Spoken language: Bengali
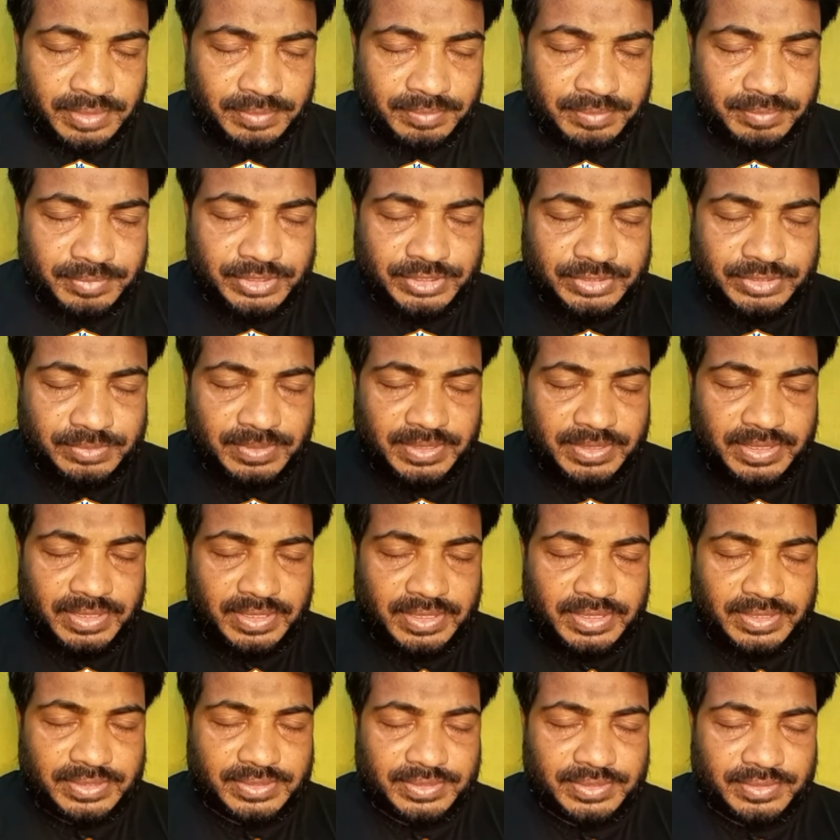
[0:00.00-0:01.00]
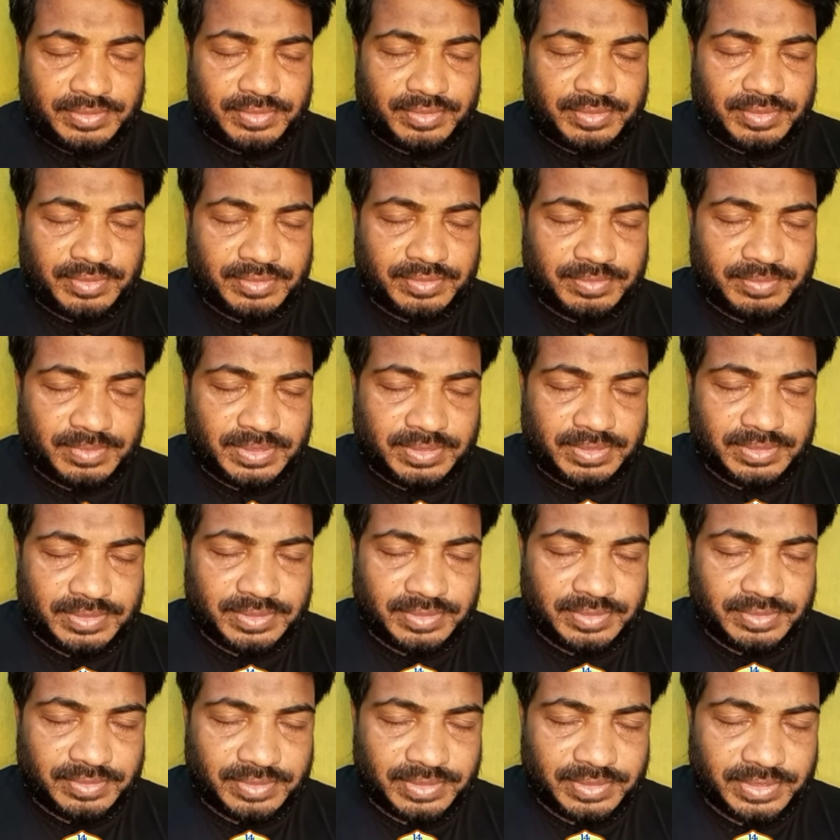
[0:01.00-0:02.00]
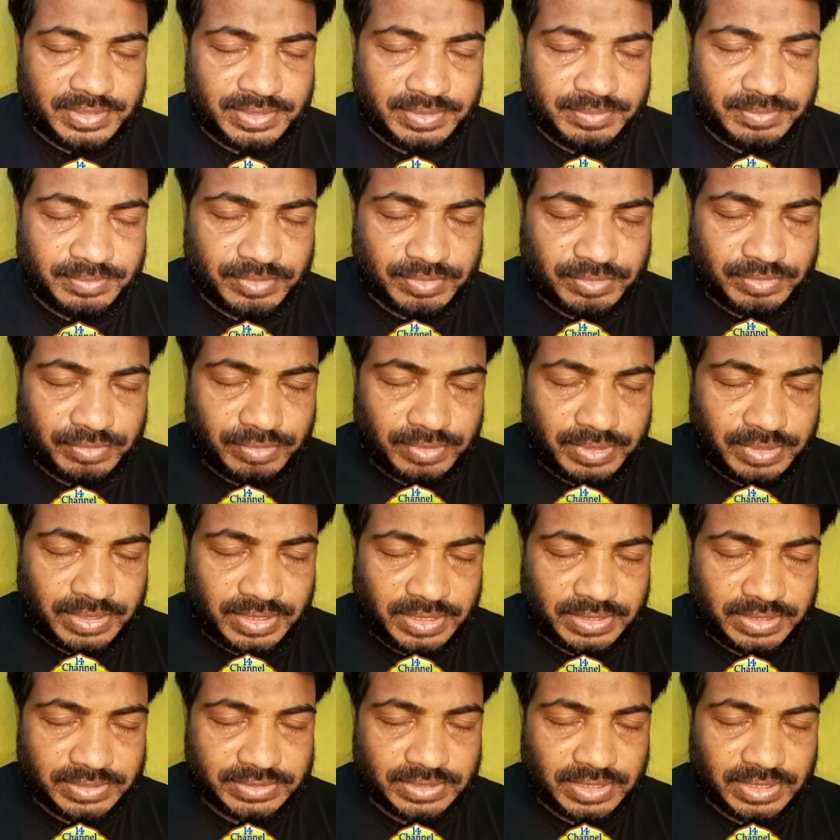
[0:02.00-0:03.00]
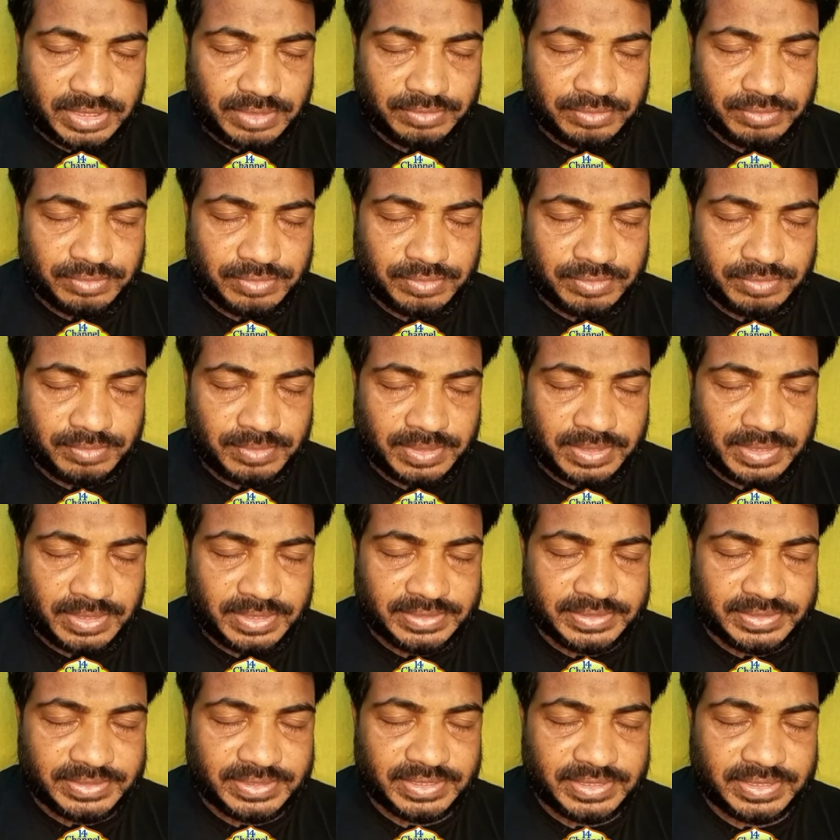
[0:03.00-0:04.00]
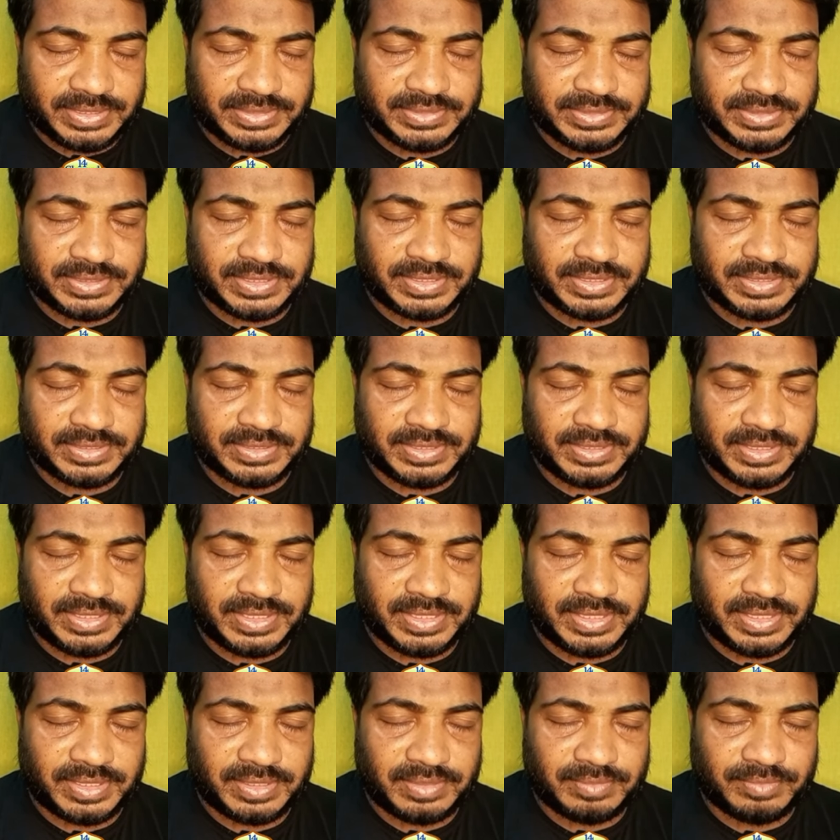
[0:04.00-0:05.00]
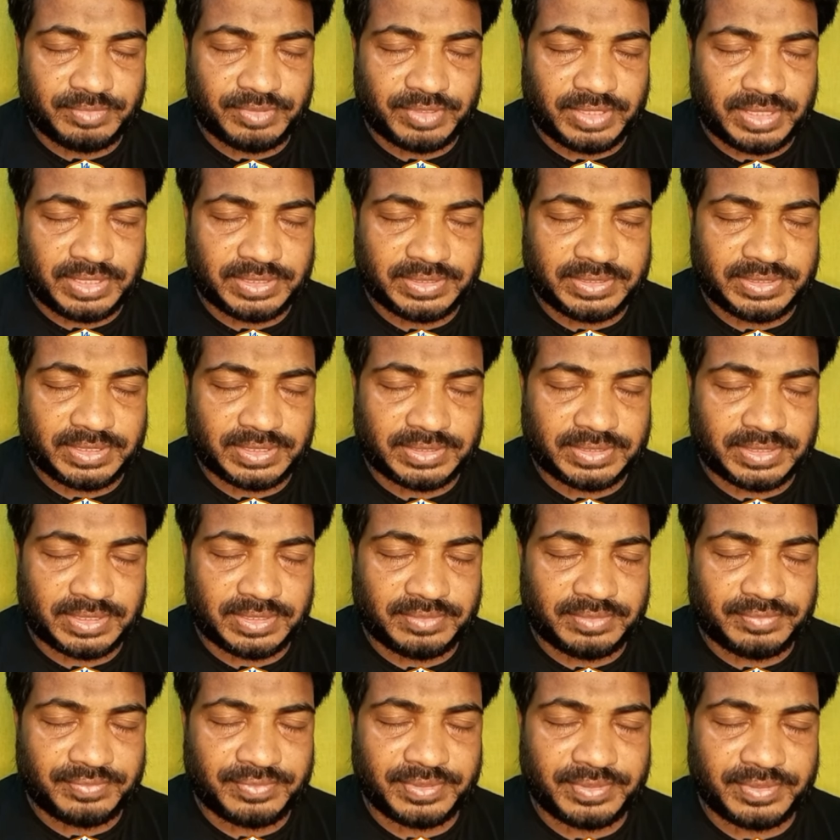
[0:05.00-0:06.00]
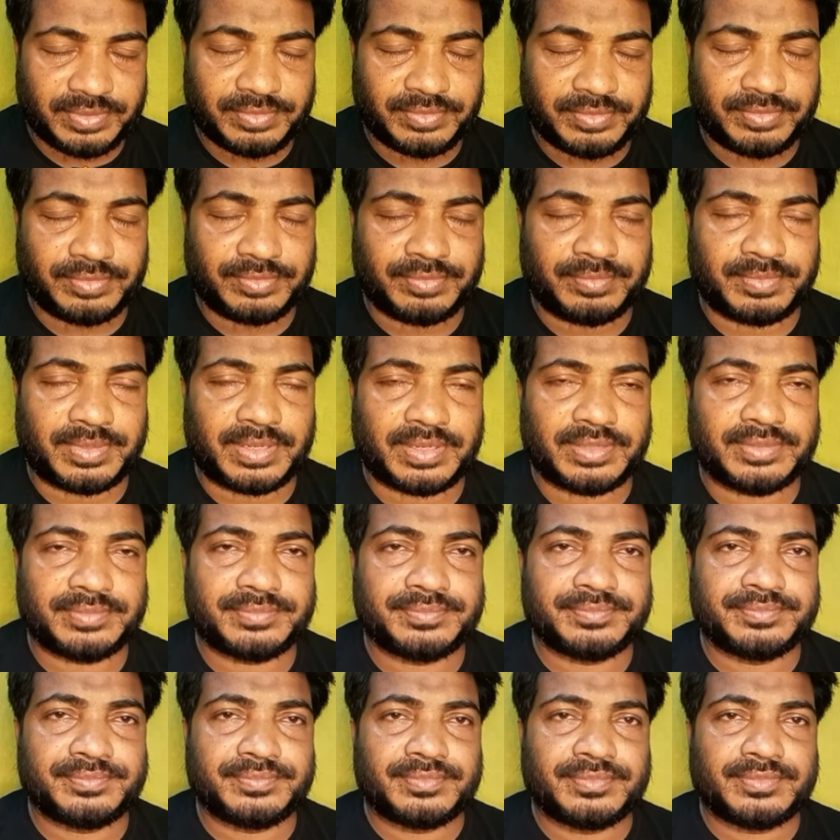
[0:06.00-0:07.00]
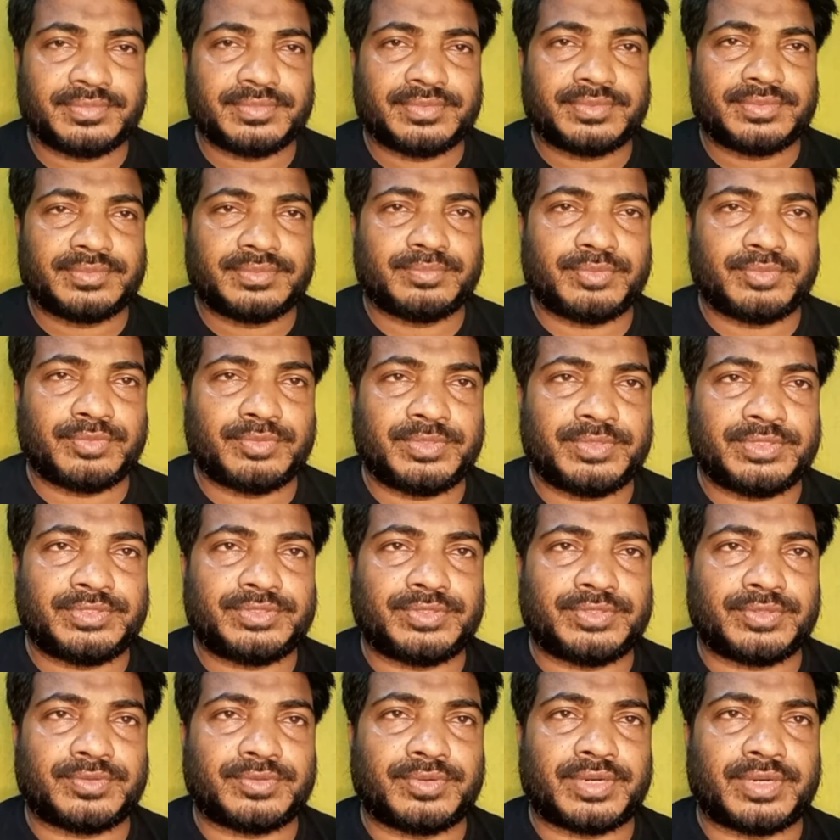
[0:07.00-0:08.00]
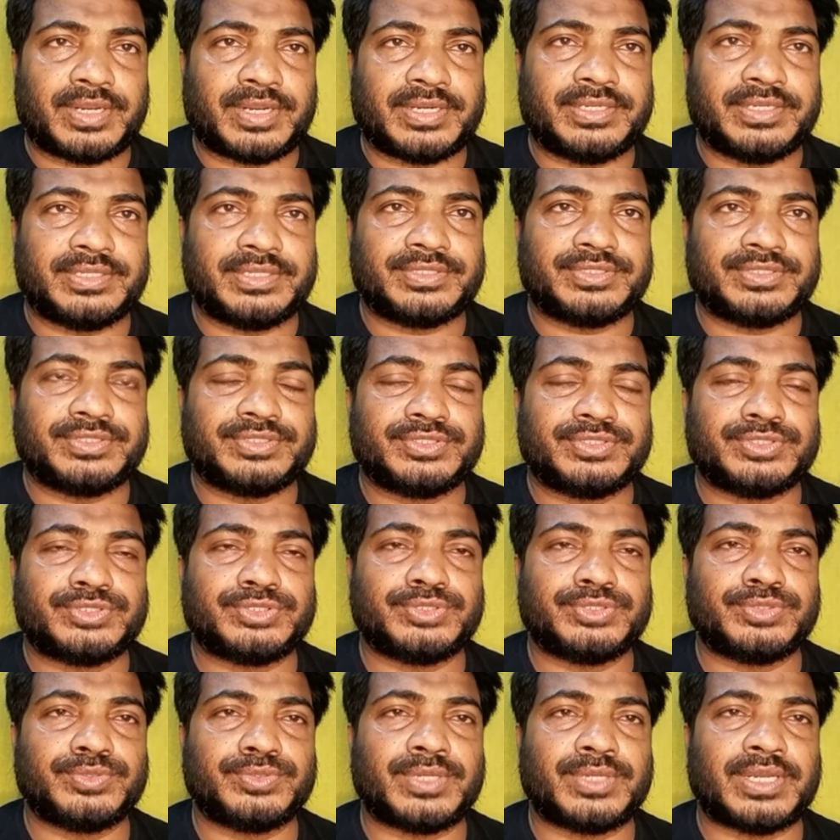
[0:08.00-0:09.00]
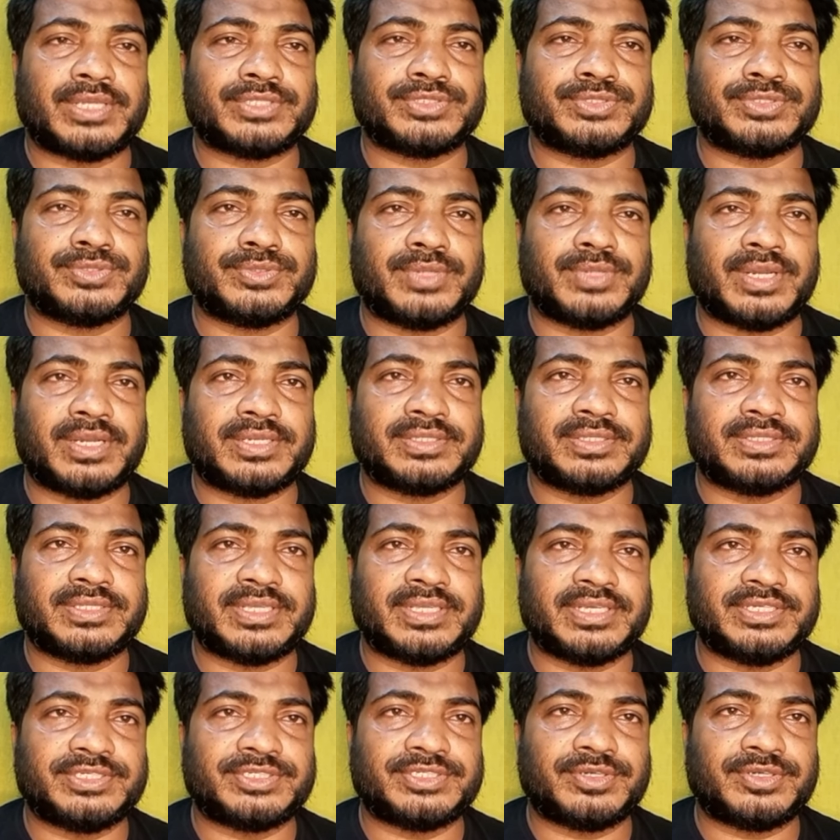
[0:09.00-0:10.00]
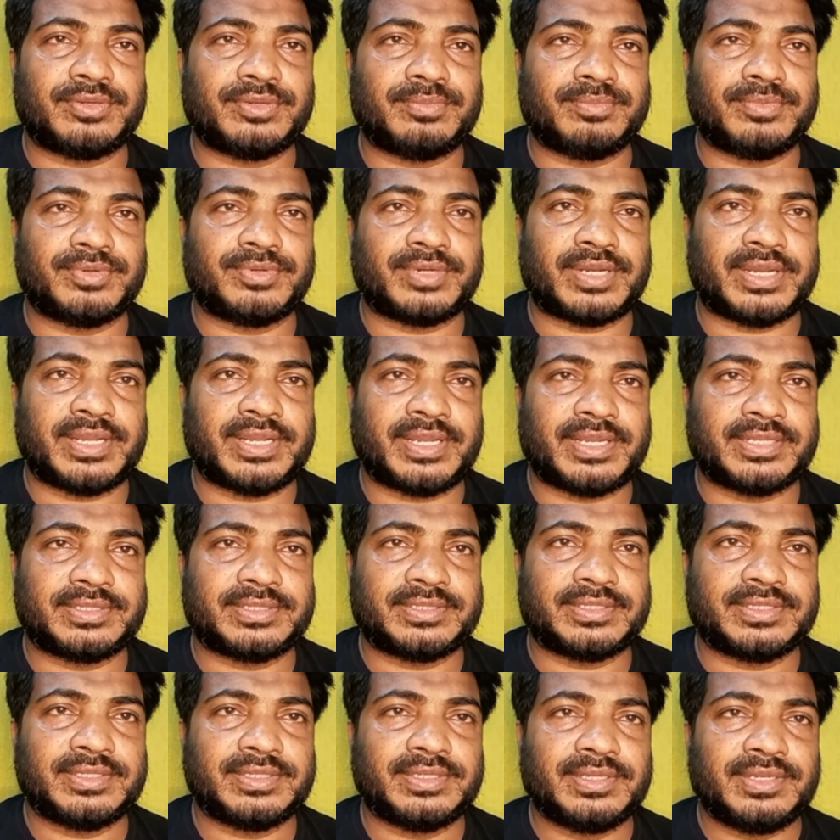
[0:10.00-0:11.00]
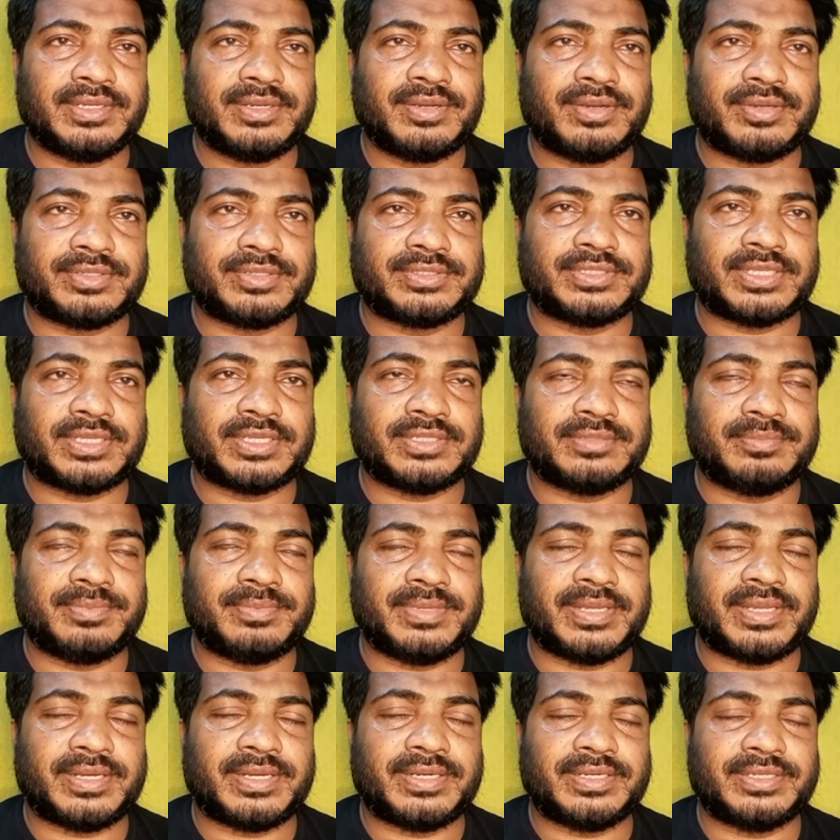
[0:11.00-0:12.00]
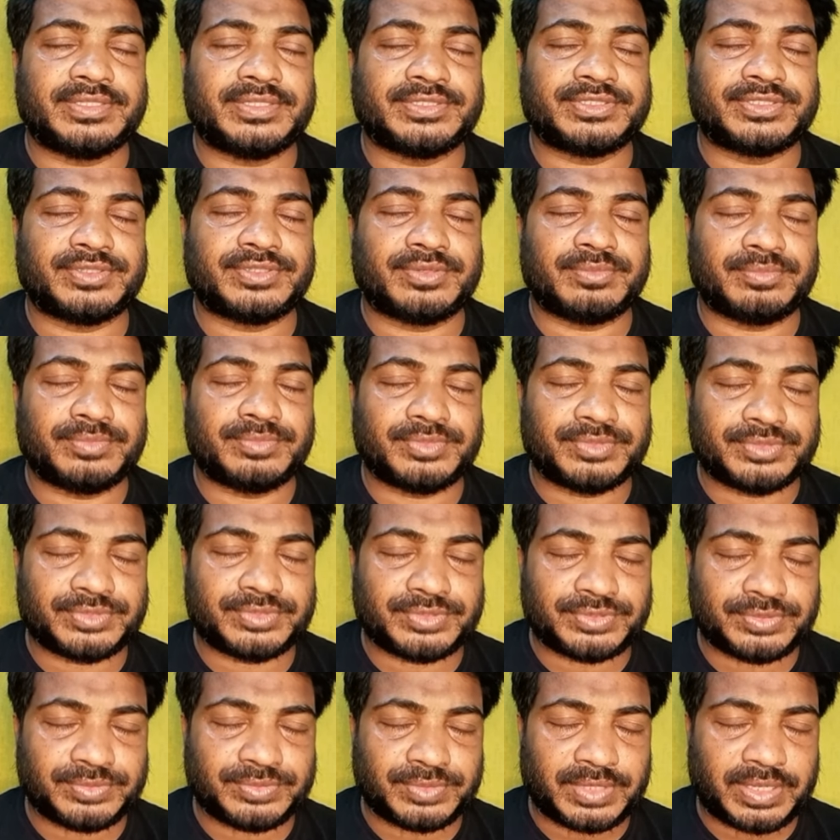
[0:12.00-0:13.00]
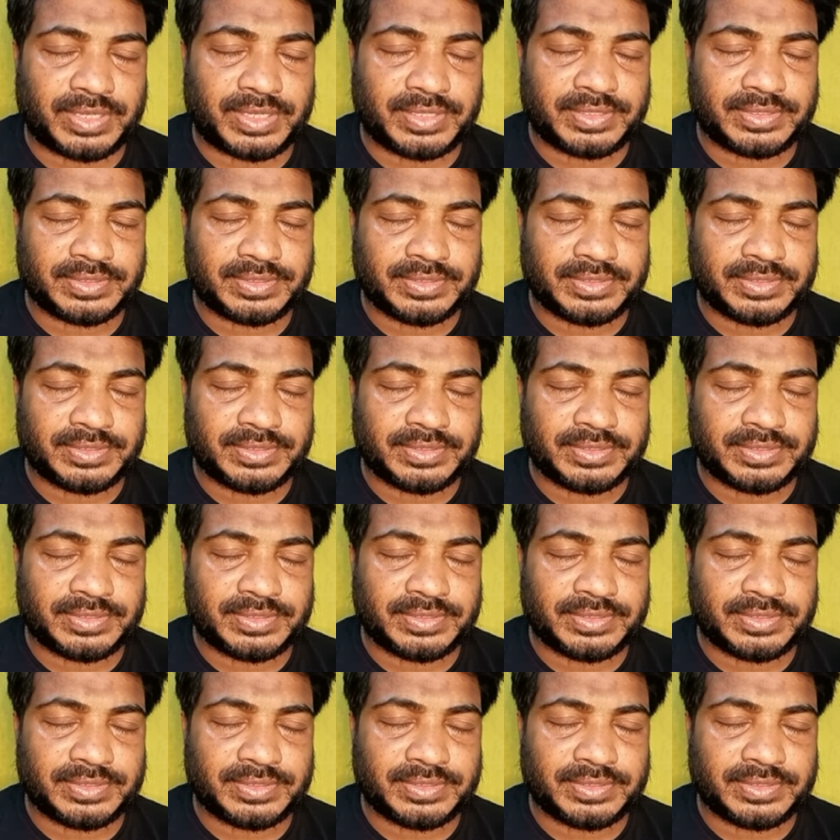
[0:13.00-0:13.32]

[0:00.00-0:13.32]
বিসমিল্লাহির রহমান রহিম কুল্লা সালুকুম আলাইহে আজনান ইল্লাল মুআদ্দাতাল ফিল কুরবা পবিত্র কোরআনের সূরা সূরার 23 নম্বর আয়াত অর্থাৎ 42 নম্বর সূরার